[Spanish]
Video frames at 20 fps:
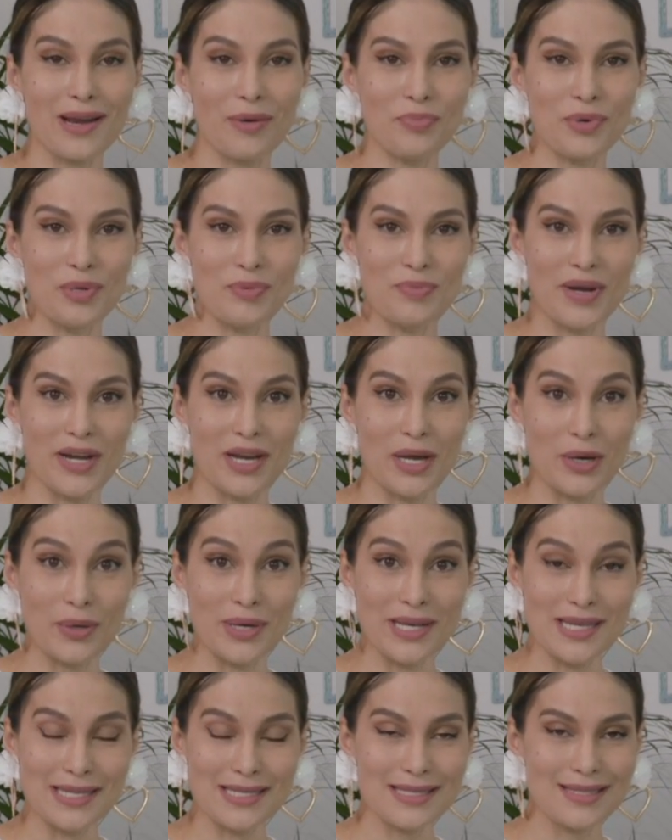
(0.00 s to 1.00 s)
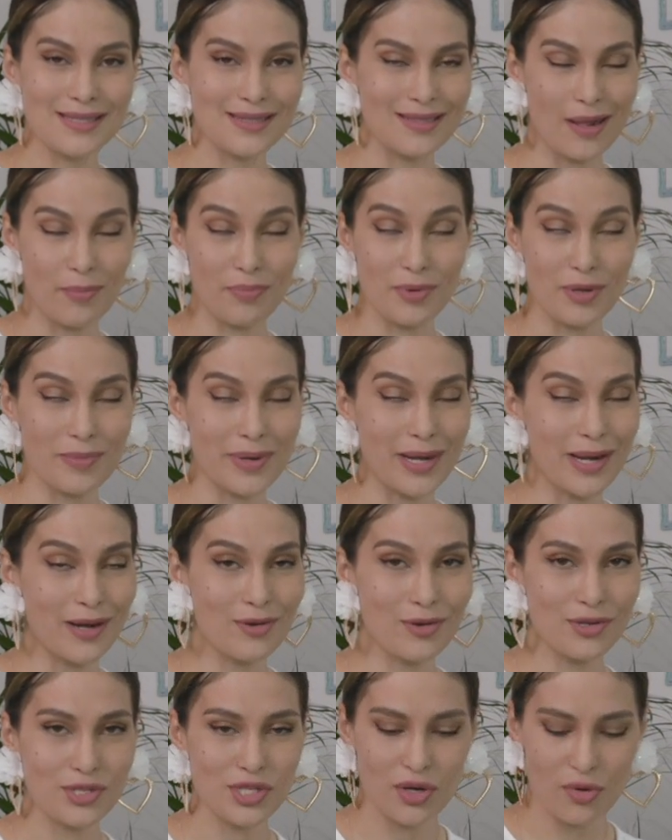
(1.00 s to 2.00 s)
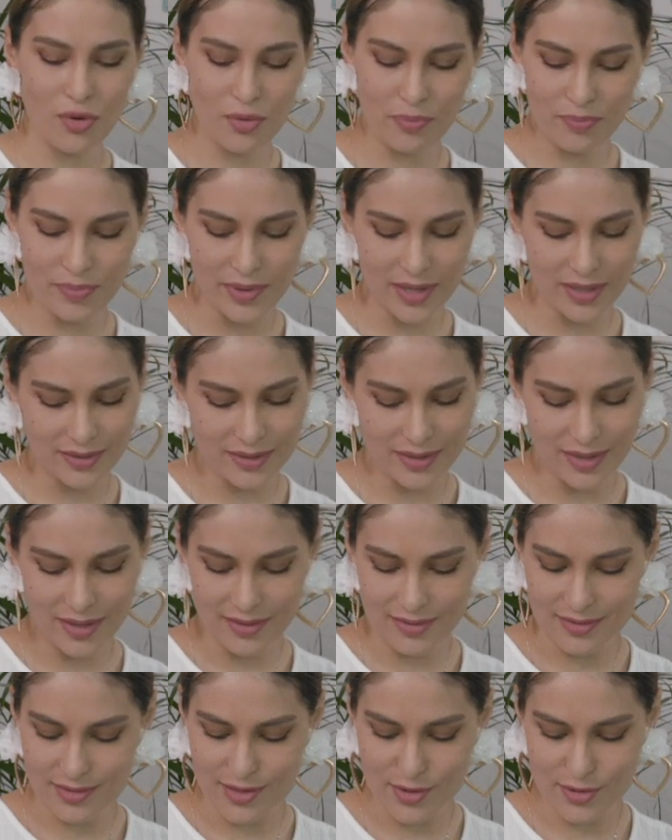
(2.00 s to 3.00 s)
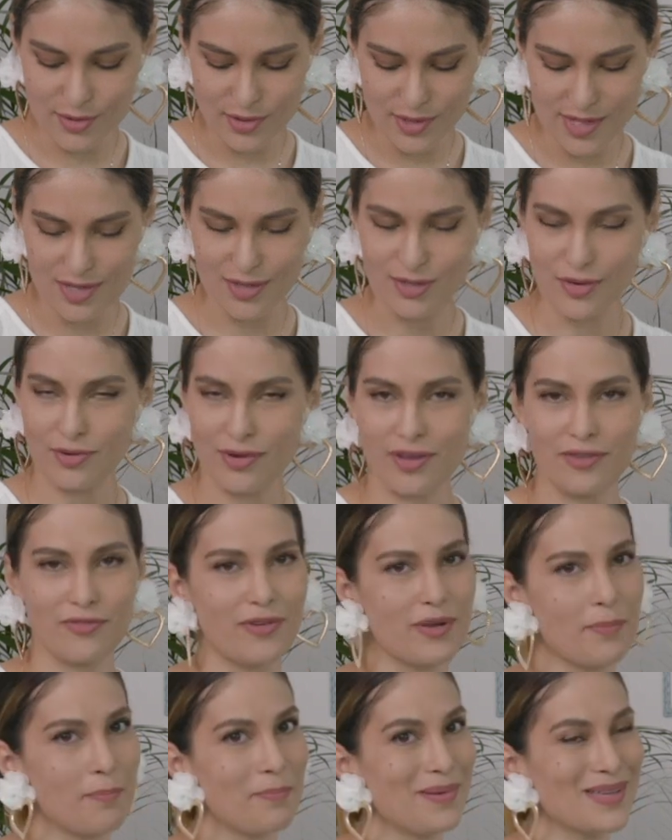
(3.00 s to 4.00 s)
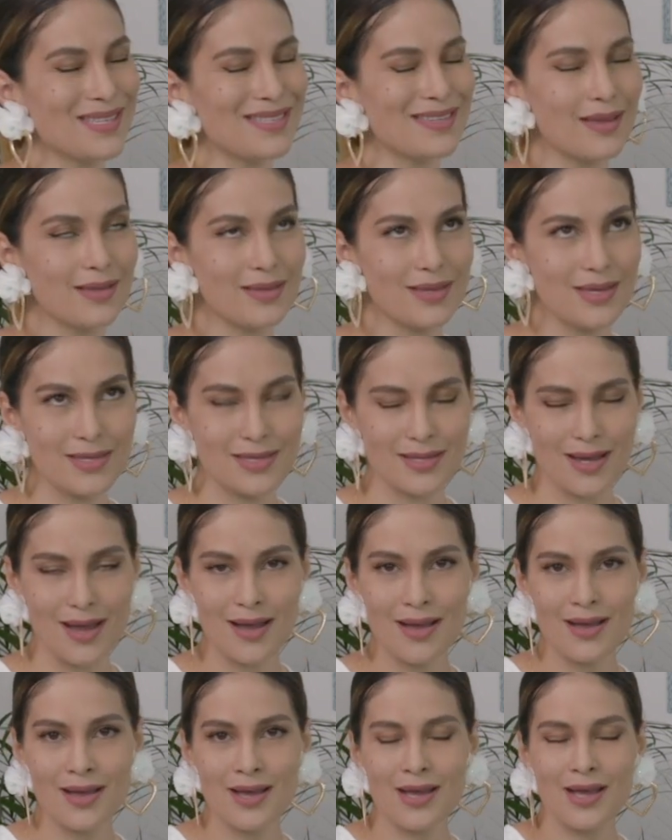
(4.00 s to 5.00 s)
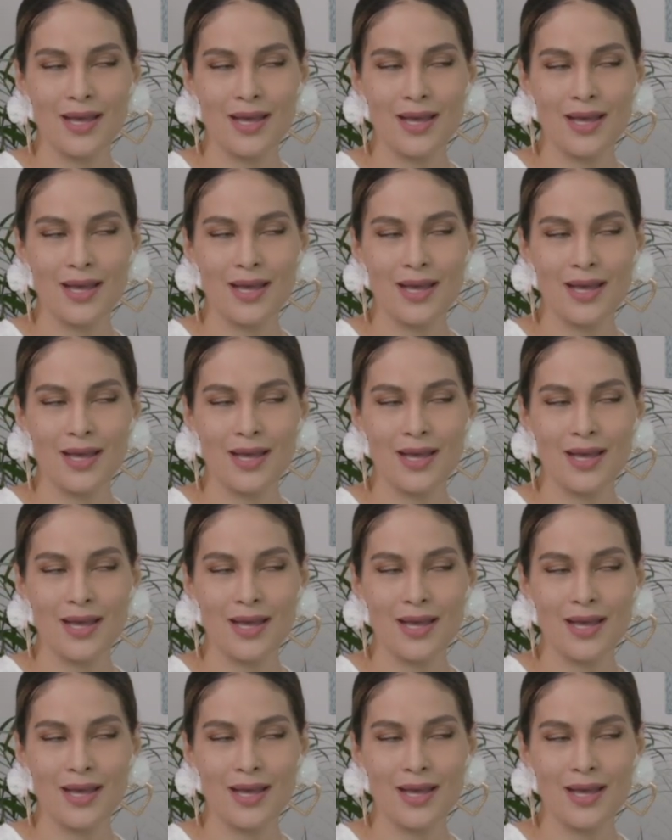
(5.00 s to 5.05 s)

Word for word: la primera vez, la primera noche con Petra, Diosito, que fue pesadilla.